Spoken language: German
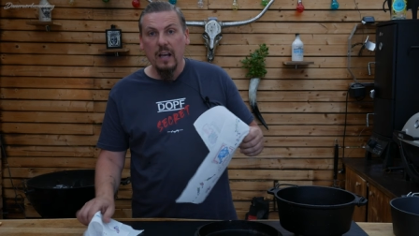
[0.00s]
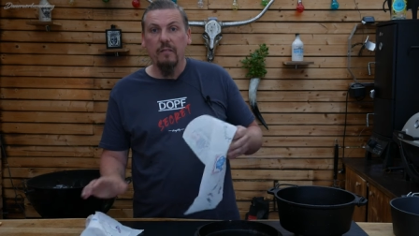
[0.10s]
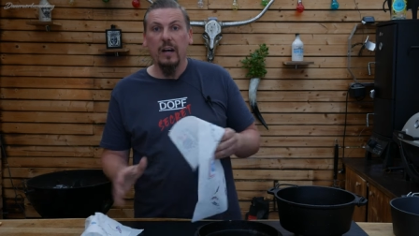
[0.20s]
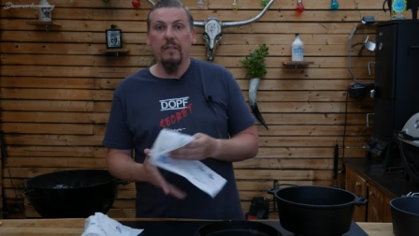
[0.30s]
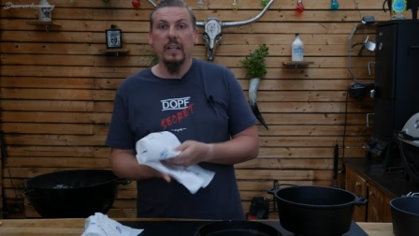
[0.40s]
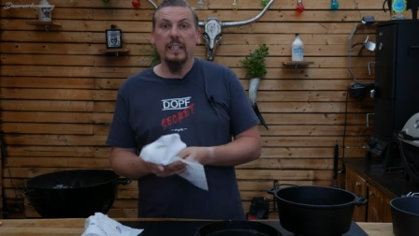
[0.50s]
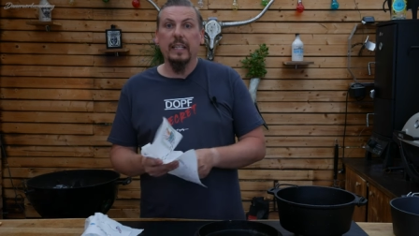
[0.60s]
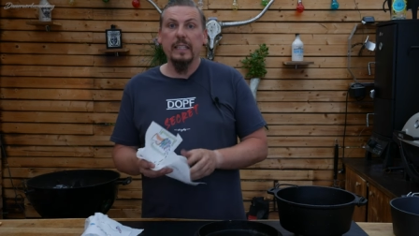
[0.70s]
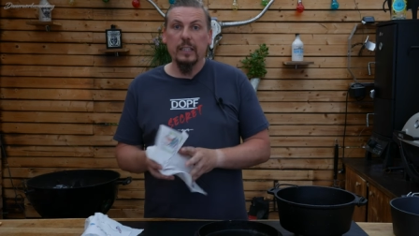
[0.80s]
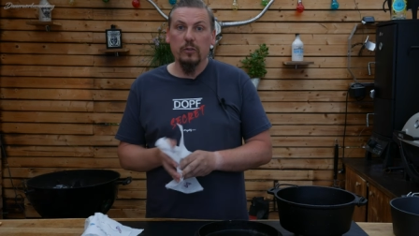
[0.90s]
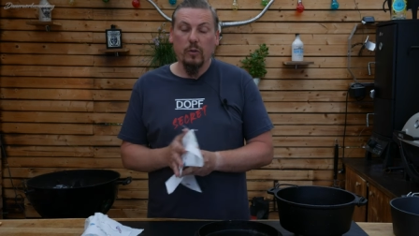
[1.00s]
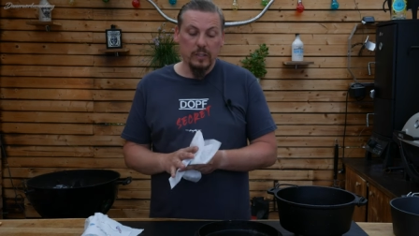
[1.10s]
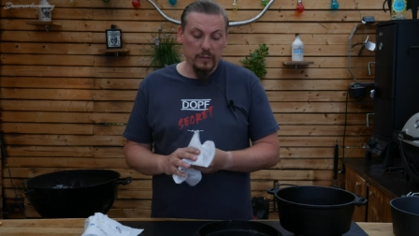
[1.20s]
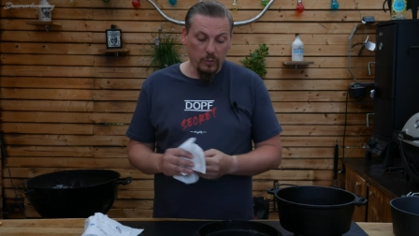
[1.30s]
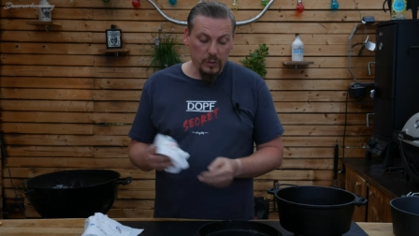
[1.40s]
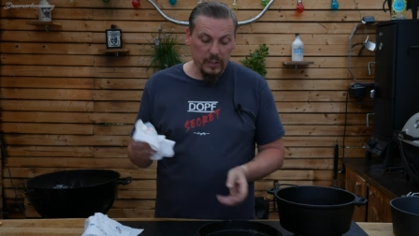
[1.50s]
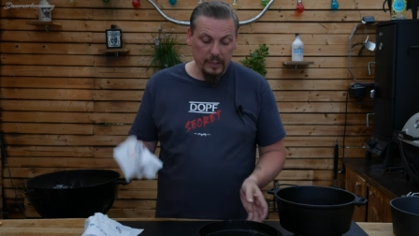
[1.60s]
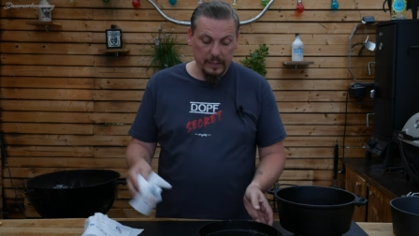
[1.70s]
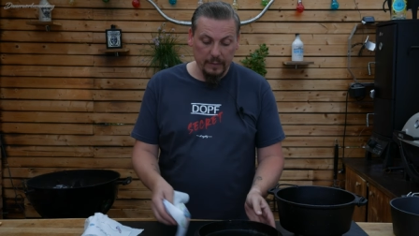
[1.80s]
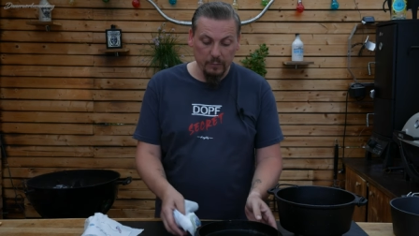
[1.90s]
weil wenn der nicht getrocknet wird,
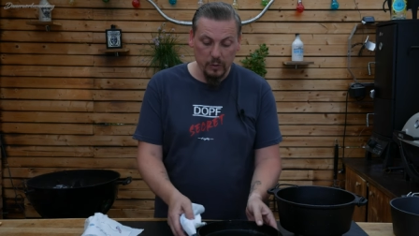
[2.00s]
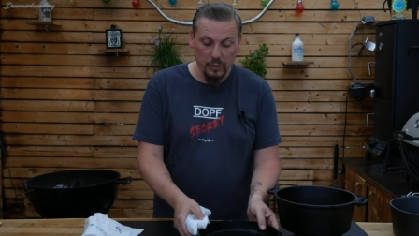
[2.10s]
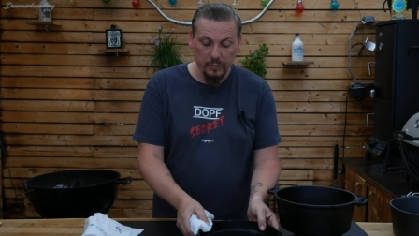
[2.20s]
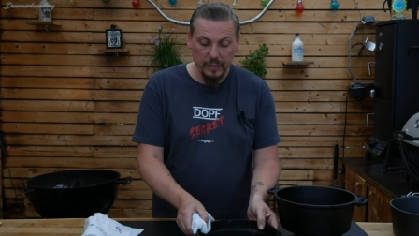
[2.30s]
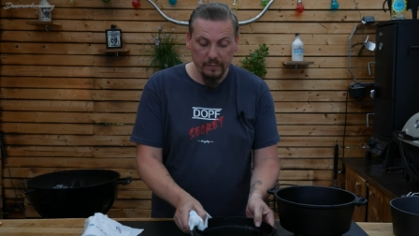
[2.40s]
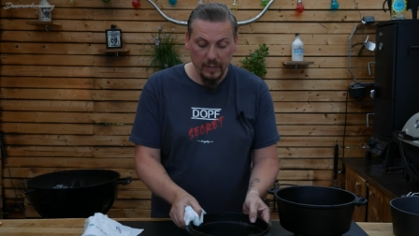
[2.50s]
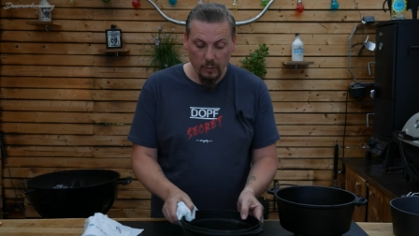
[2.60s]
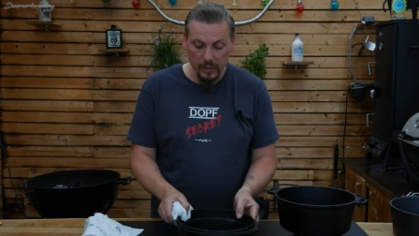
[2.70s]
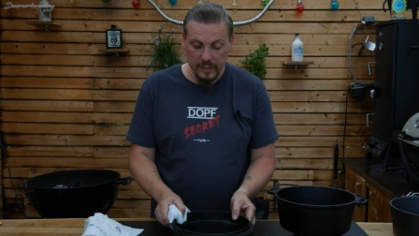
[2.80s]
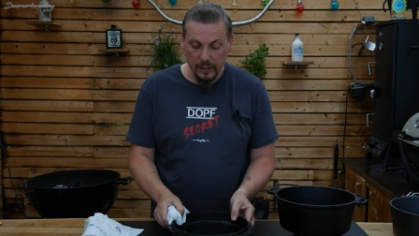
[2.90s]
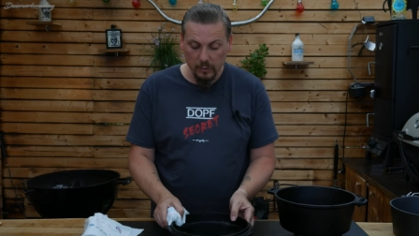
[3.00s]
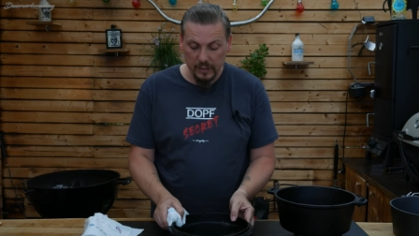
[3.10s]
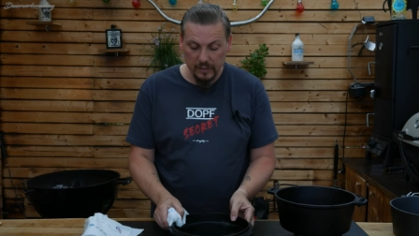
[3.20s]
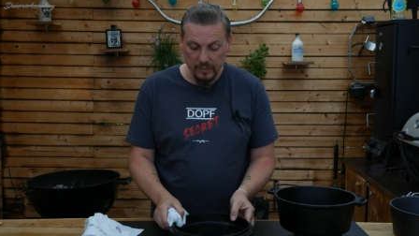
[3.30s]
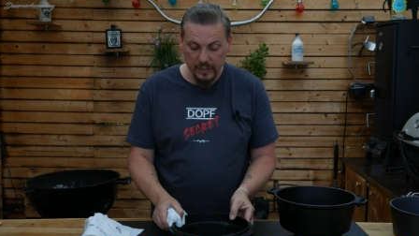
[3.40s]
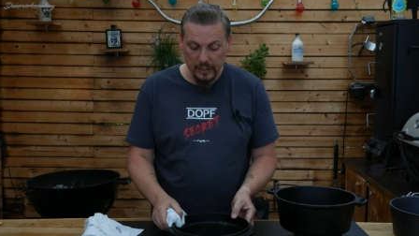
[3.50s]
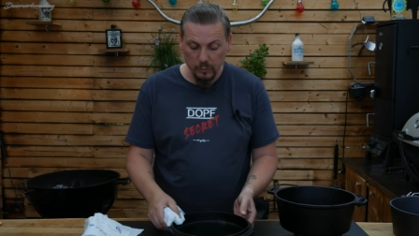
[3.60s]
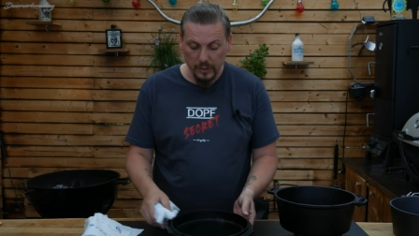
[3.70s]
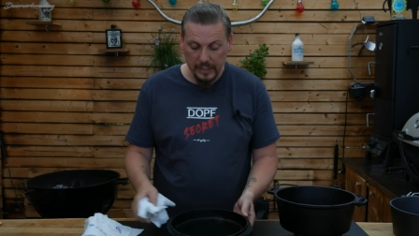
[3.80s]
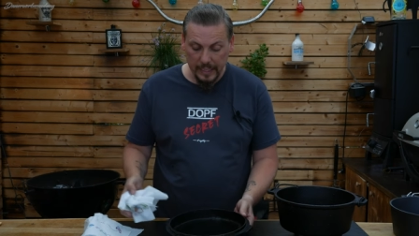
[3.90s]
dann wird auf jeden Fall rostig und das will
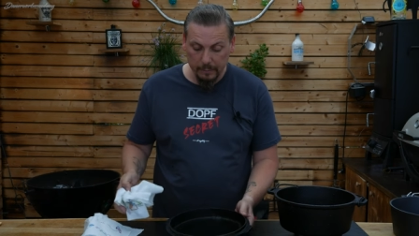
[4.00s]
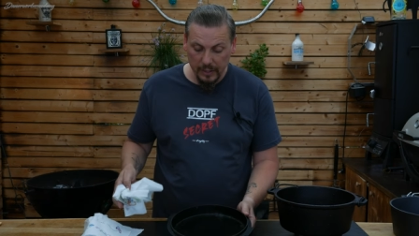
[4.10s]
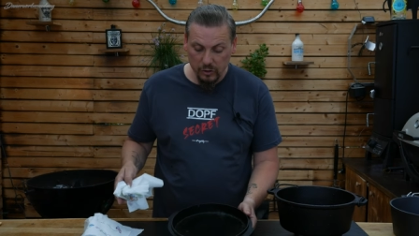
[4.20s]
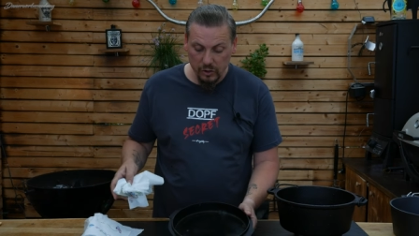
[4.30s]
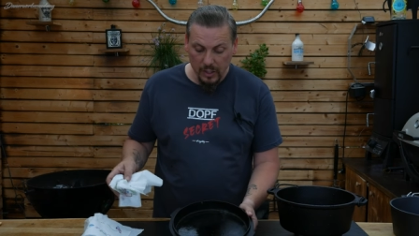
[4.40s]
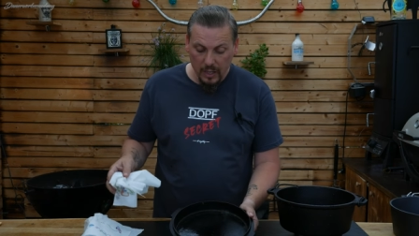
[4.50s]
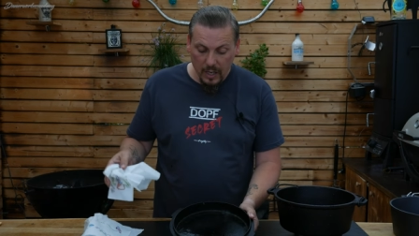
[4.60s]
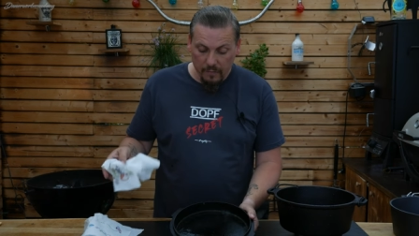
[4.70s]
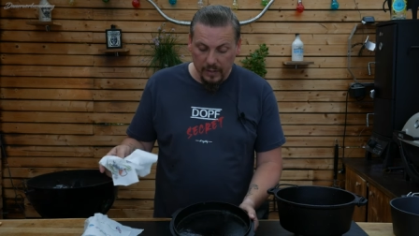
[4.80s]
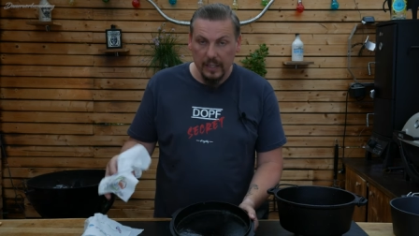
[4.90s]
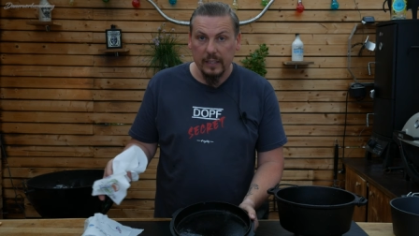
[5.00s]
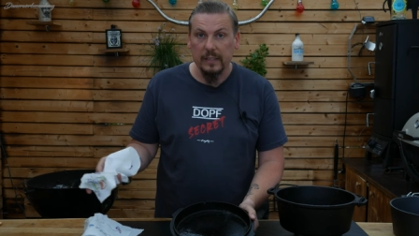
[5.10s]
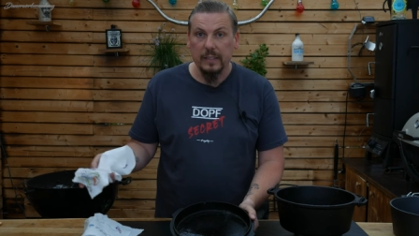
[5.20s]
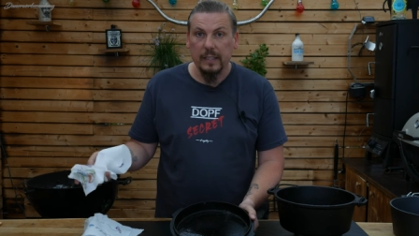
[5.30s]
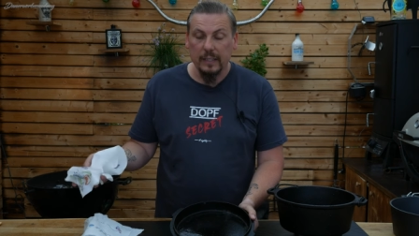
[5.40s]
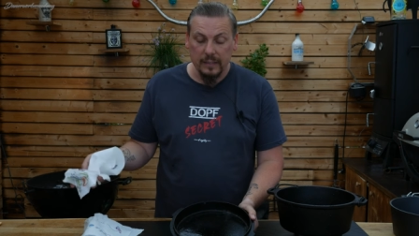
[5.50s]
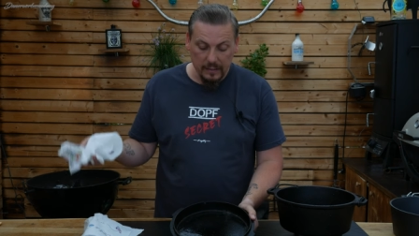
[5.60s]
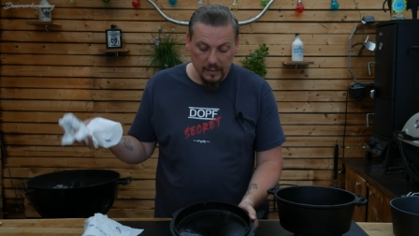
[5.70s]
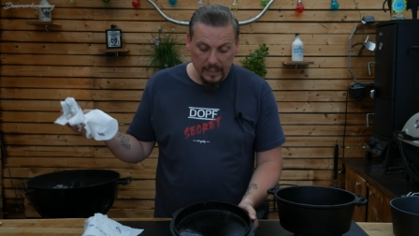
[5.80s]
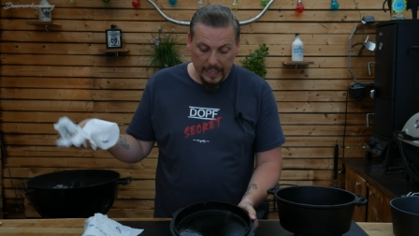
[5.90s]
natürlich kein Mensch, weil dann hat sich die
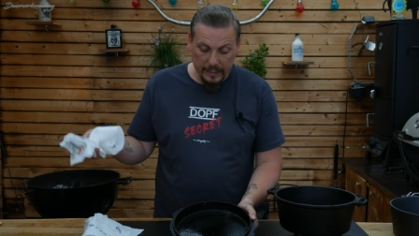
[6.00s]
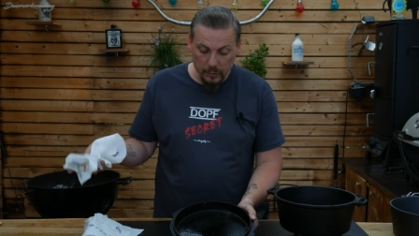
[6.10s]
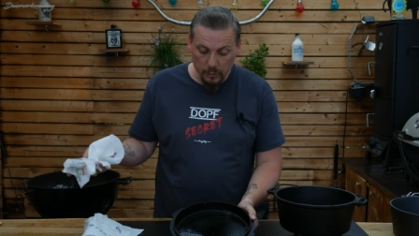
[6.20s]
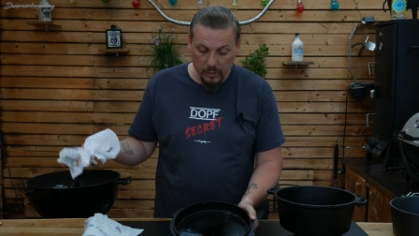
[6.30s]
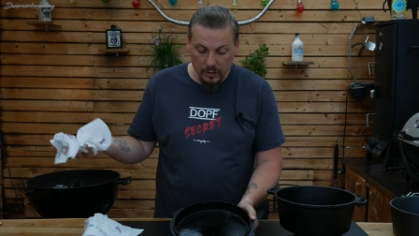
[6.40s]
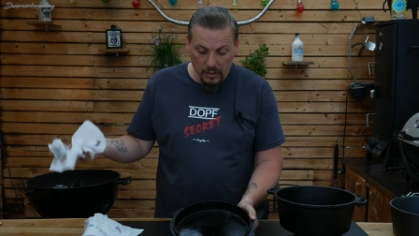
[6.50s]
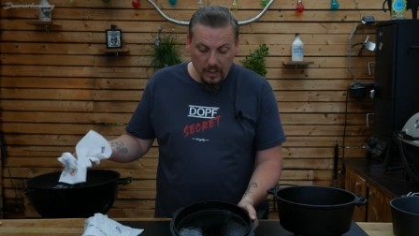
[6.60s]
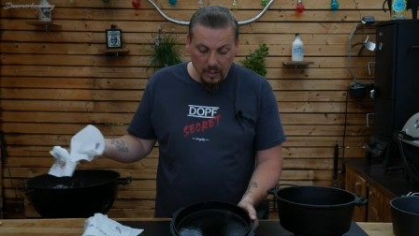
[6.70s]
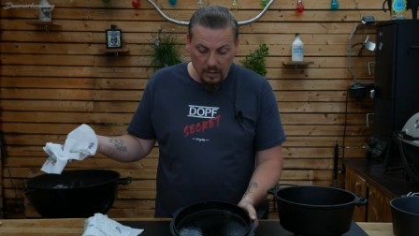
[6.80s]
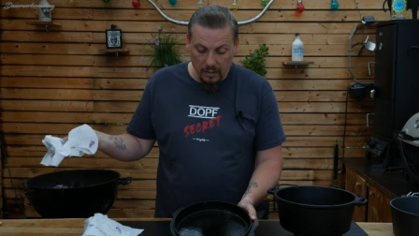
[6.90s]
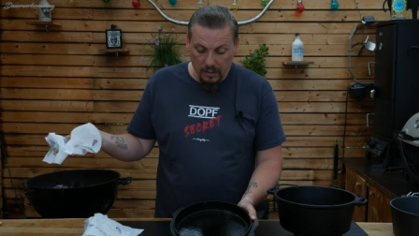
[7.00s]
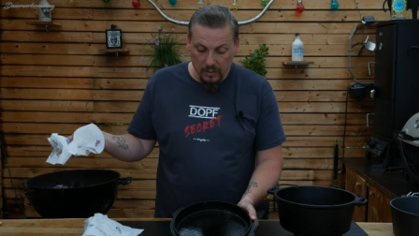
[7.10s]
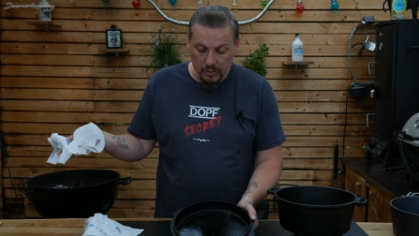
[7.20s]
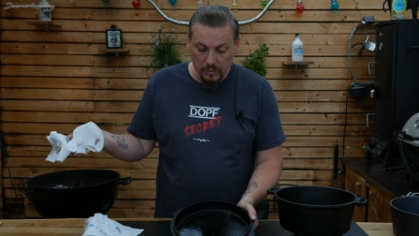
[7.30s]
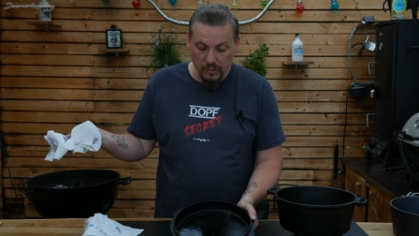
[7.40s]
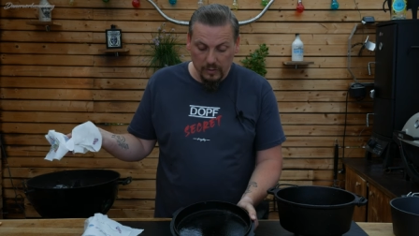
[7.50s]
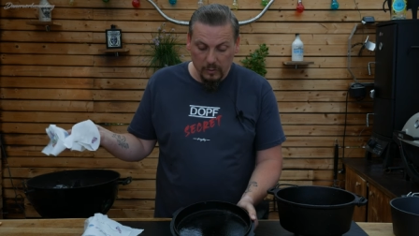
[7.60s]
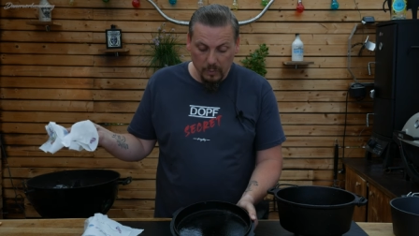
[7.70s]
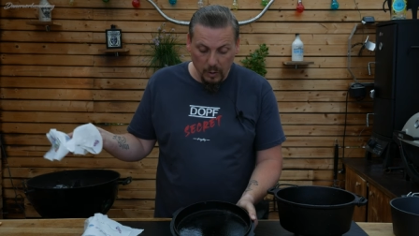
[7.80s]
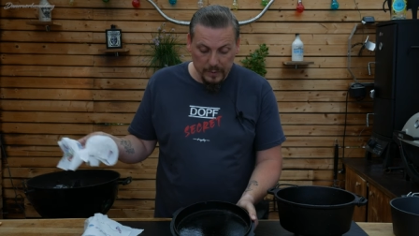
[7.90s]
ganze Reinigung äh, sonst
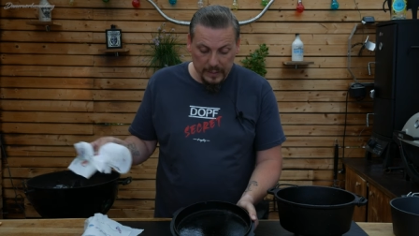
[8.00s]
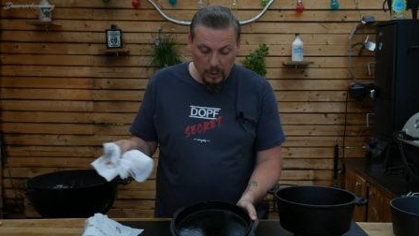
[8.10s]
überhaupt nicht